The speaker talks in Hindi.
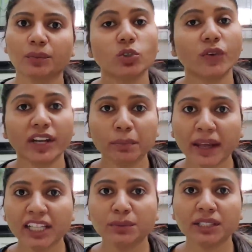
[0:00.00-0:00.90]
वेट
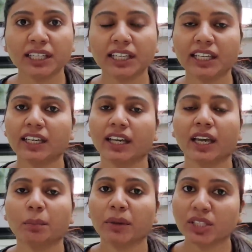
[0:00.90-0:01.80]
मैनेजमेंट के लिए है
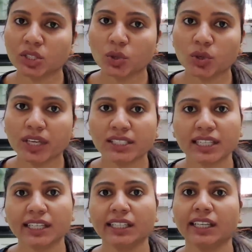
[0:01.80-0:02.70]
पीसीओएस के
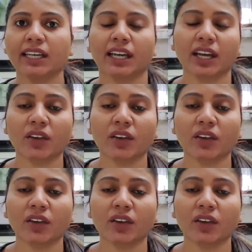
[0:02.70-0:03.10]
लिए है